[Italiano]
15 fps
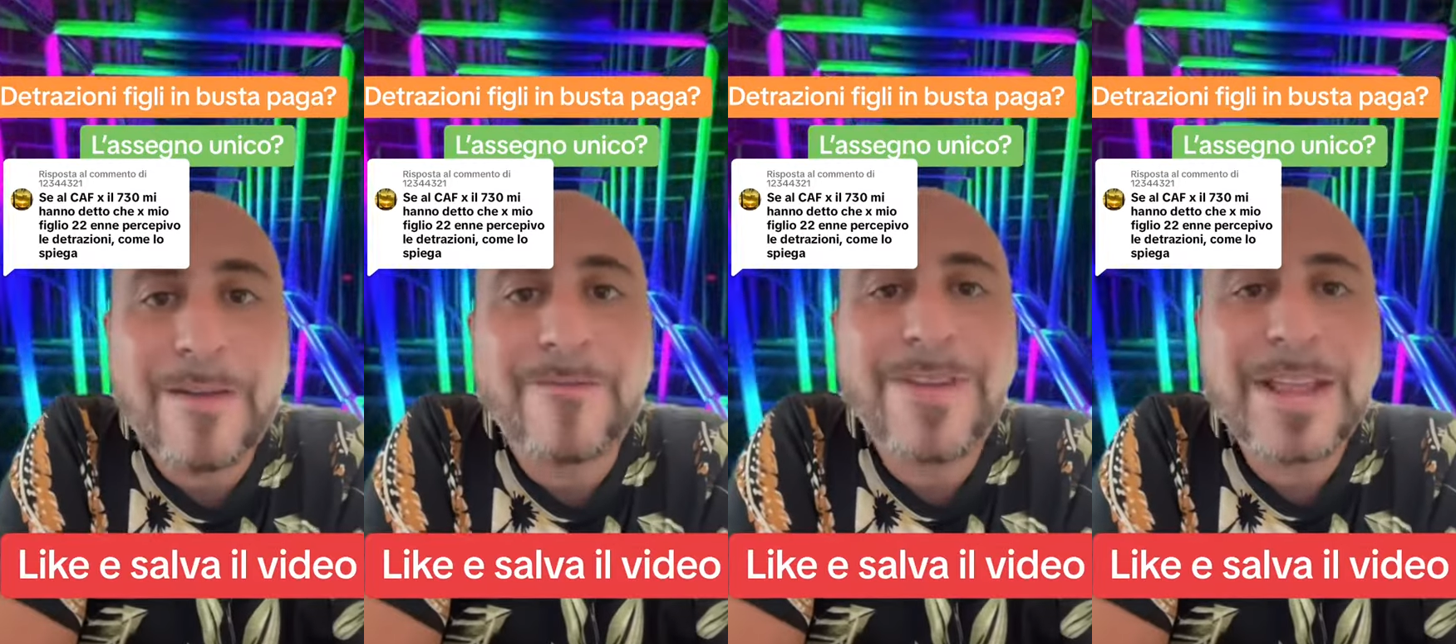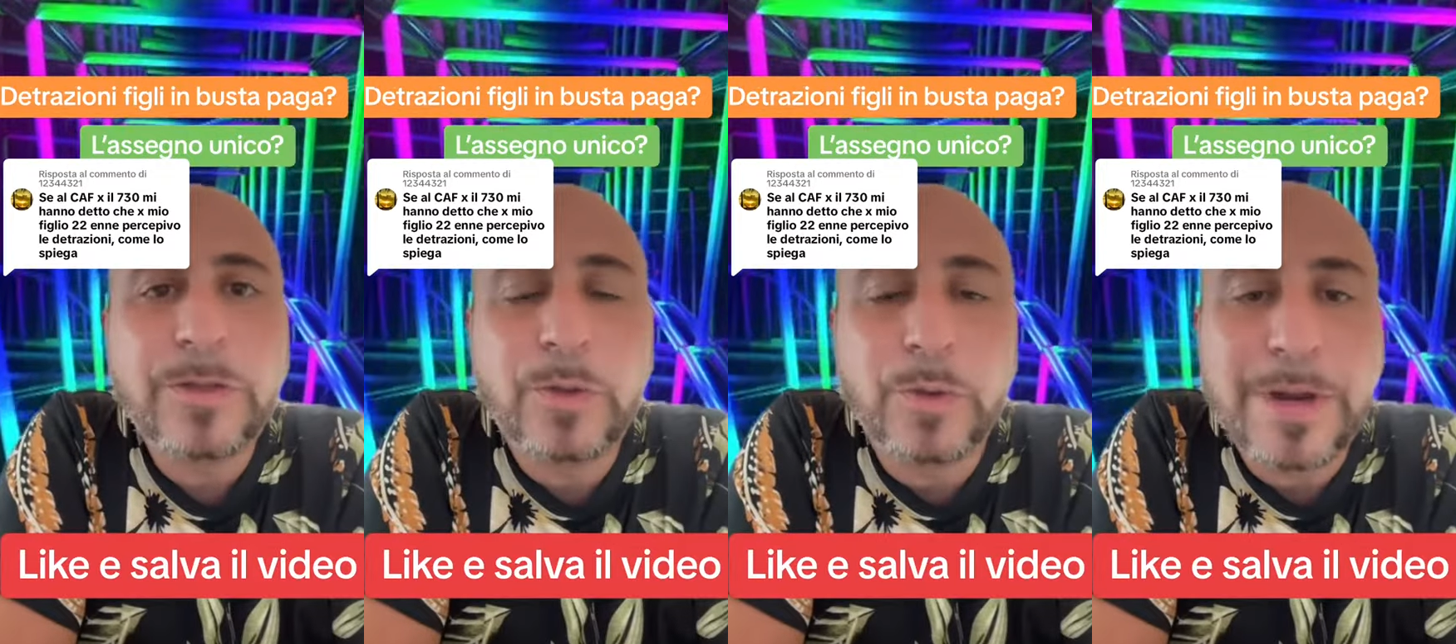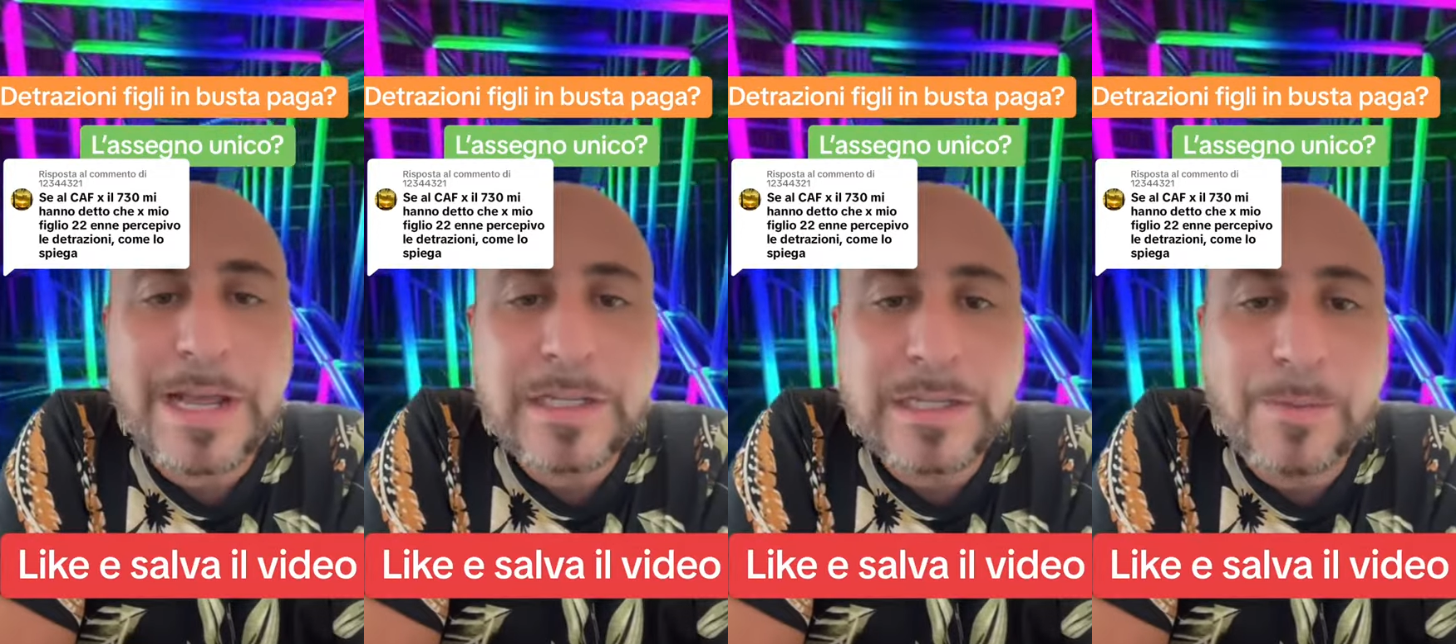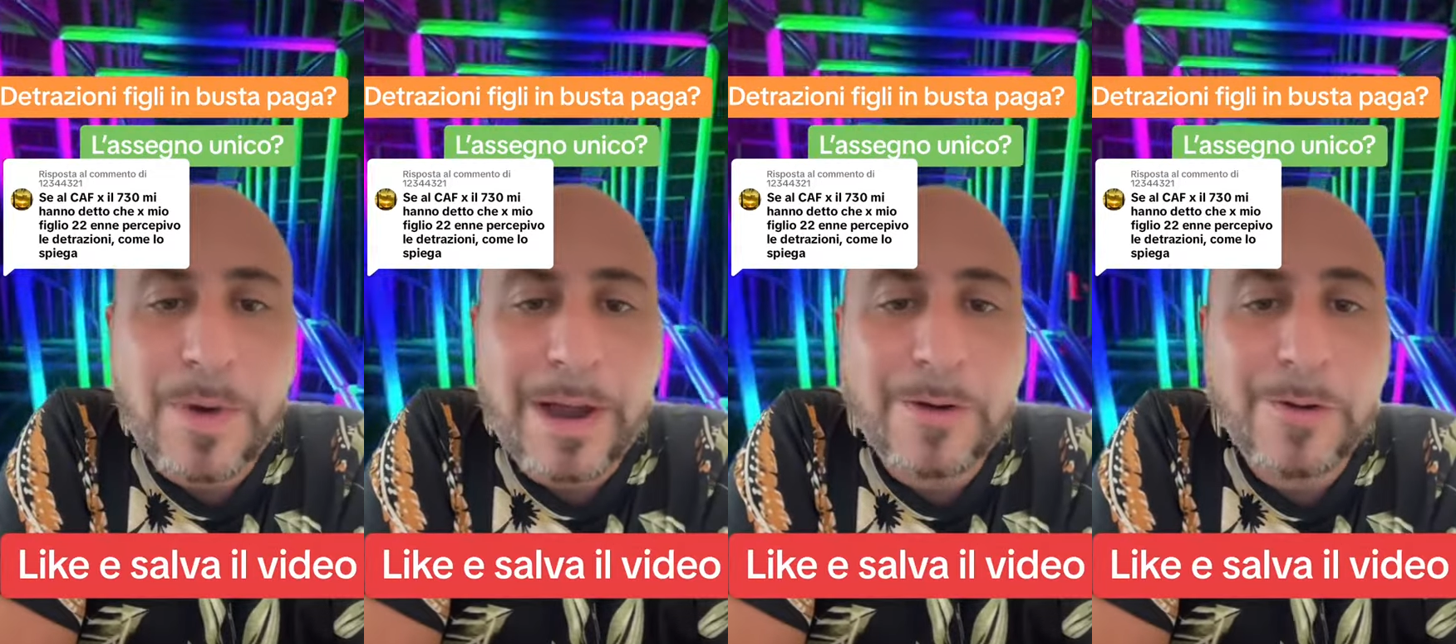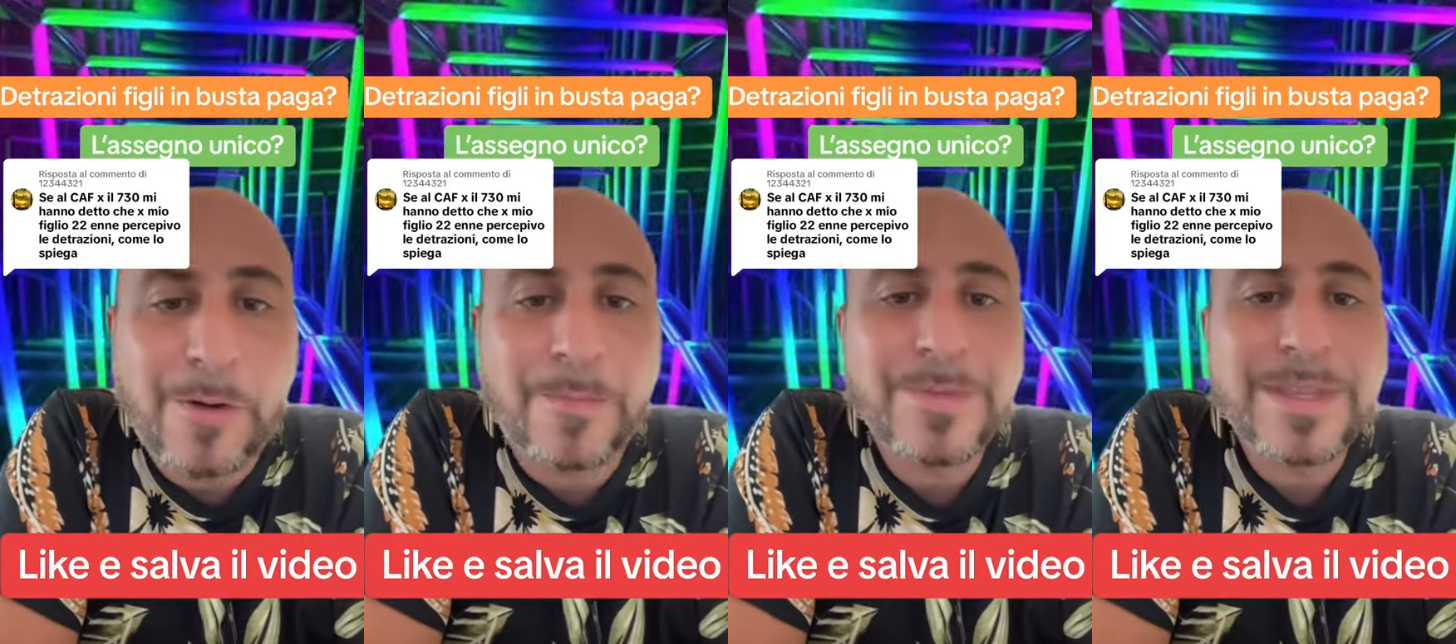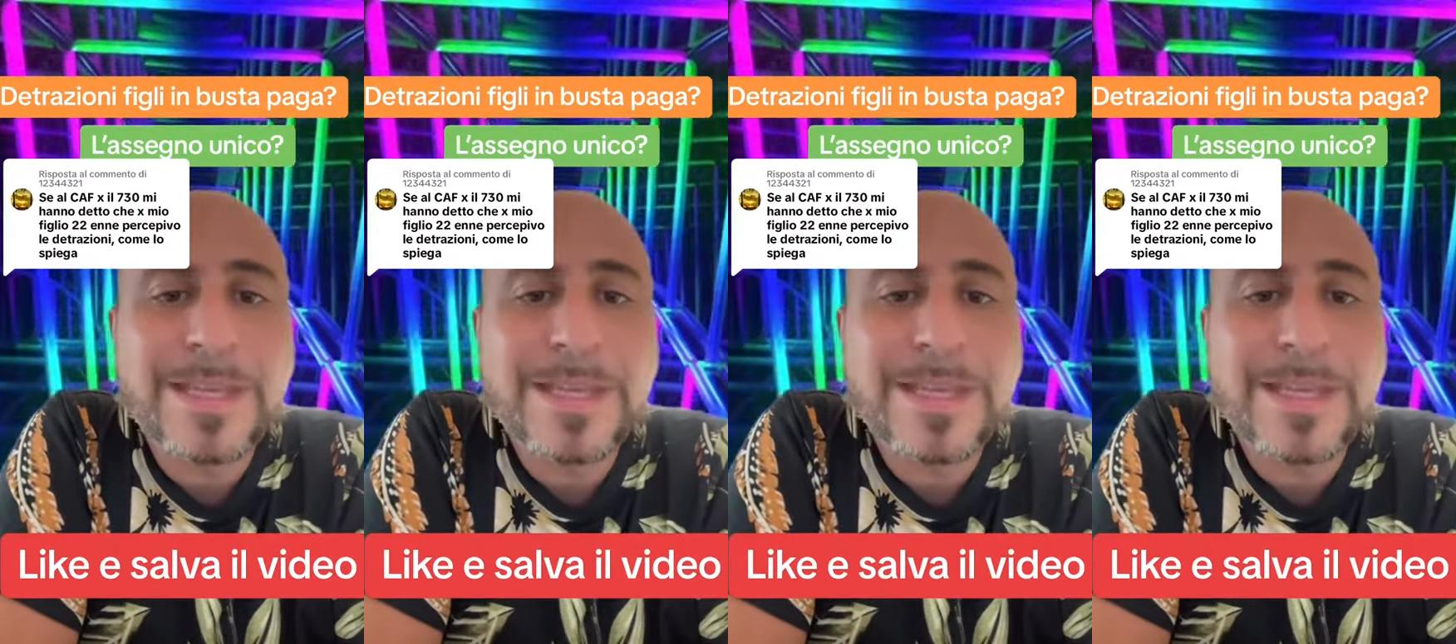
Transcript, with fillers: al ventunesimo anno